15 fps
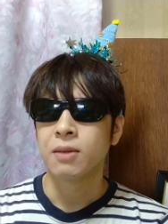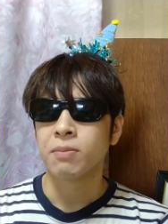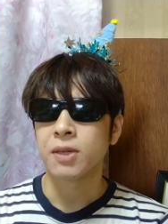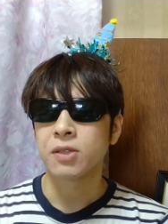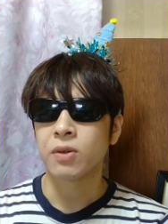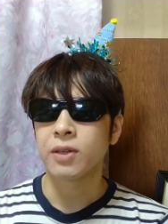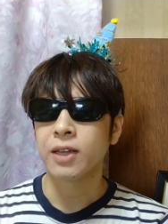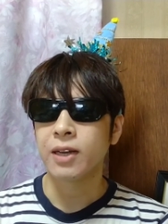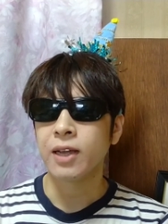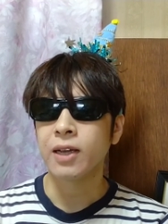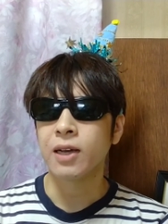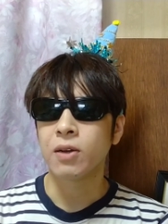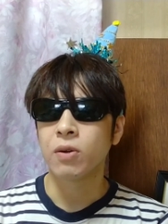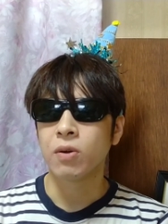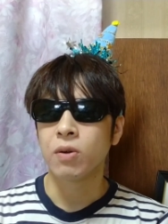まあ、それでね、
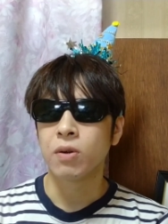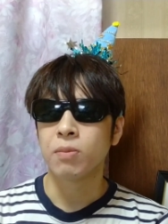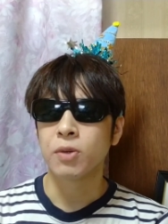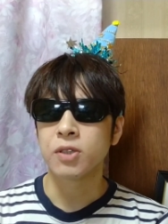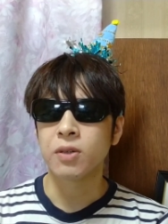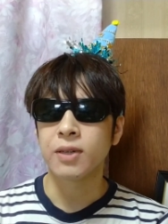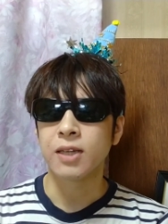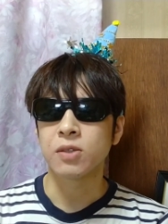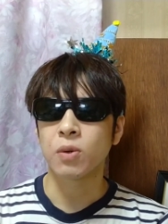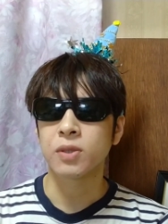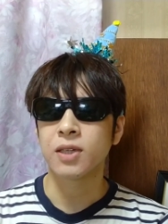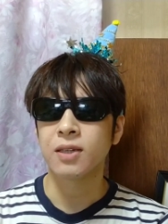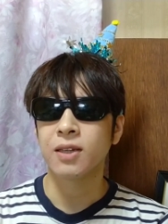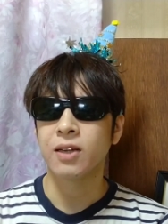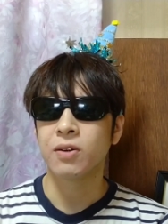あの、もちろんね、そこ
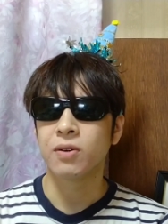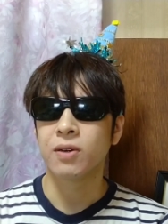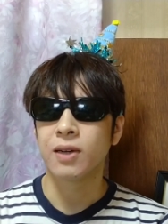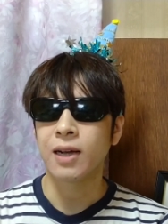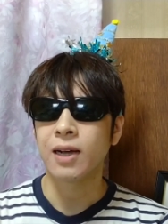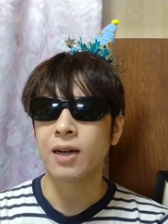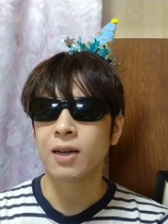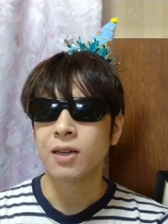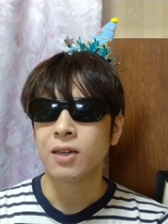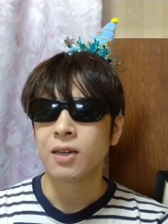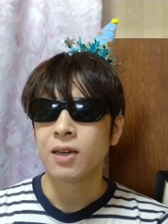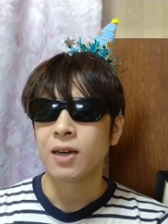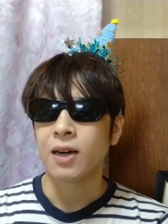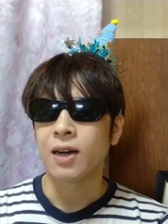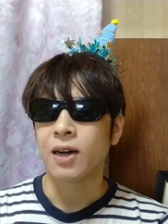チャンネルが、
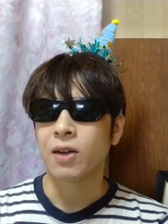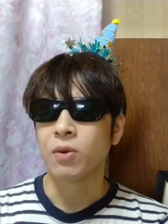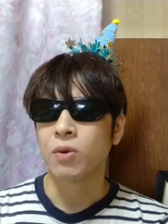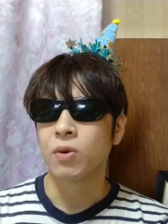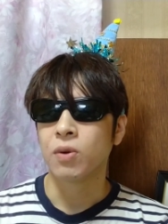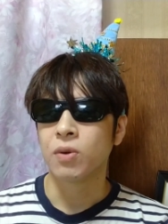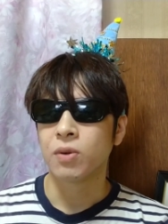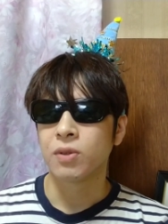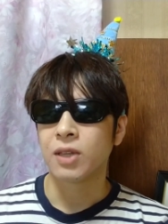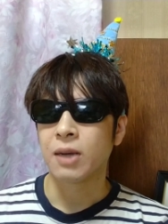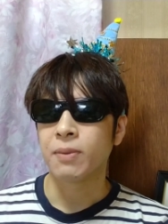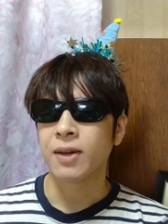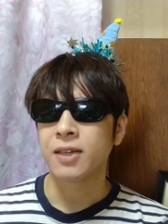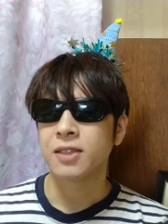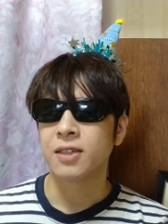あの、
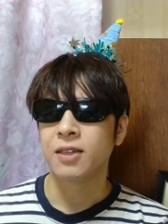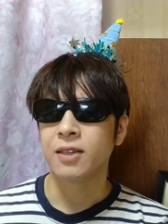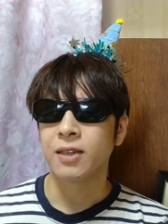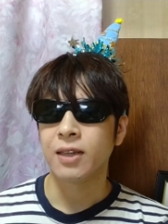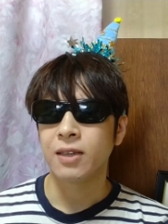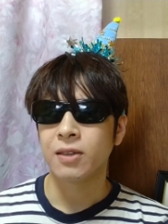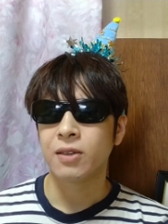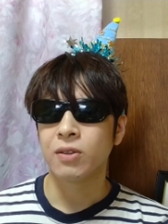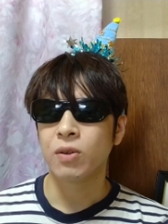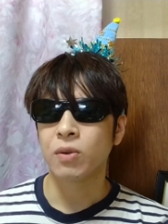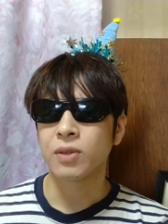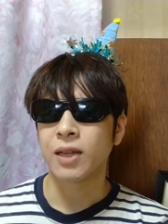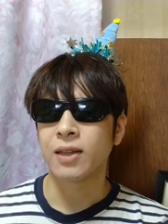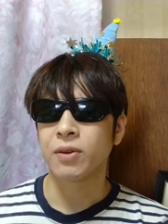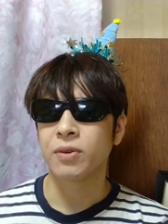生配信の
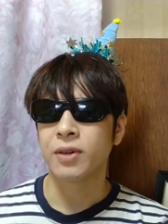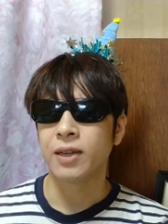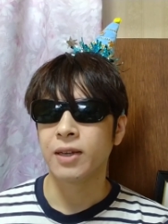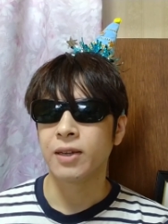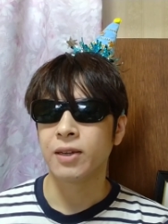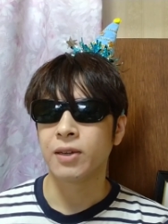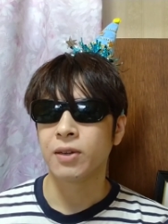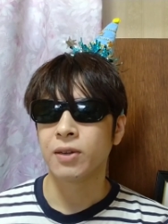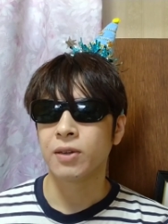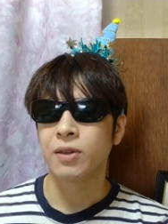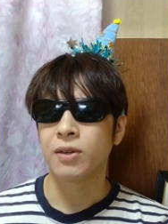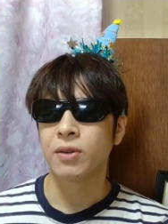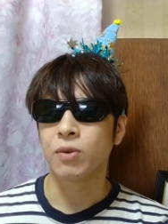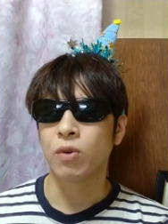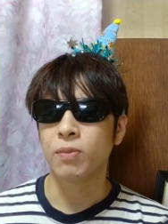ただふり
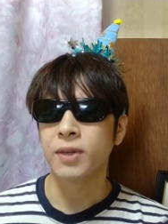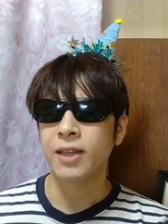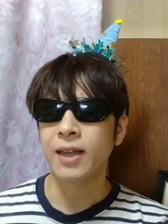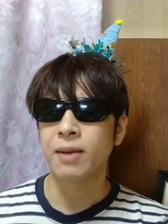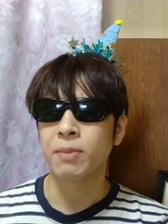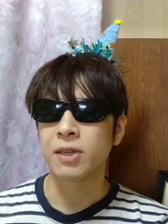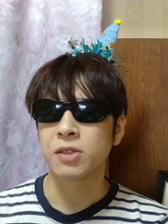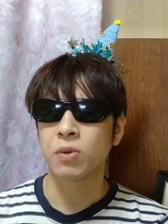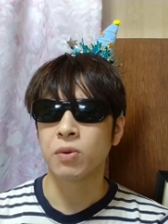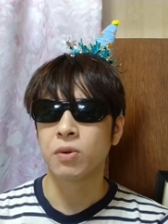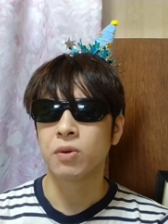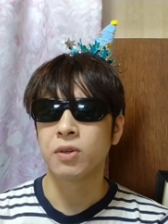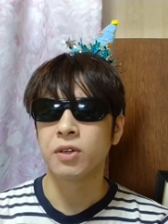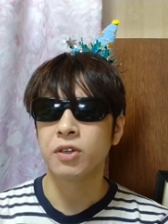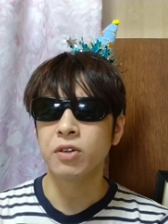を見て、まあ、
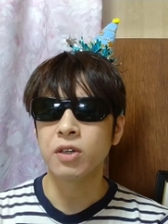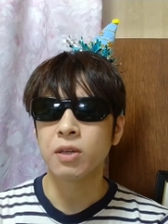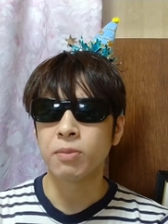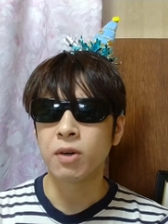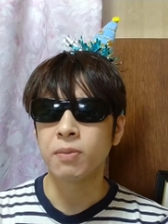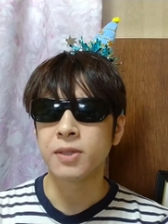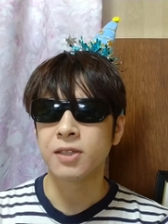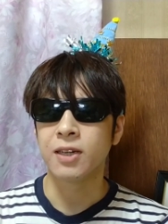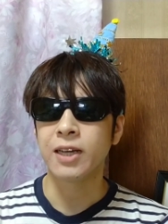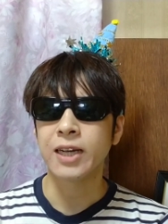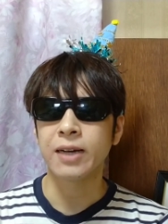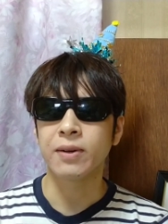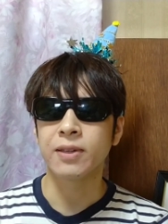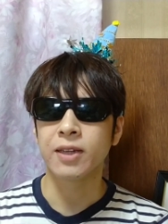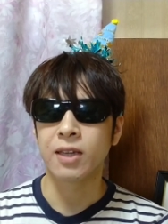そういうのも別に理
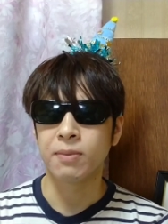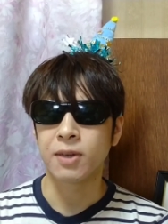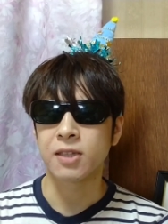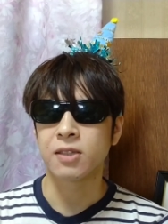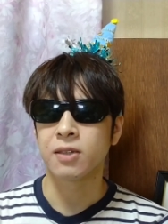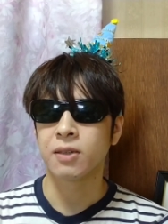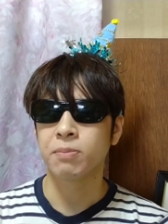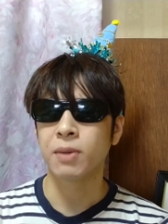解はできます。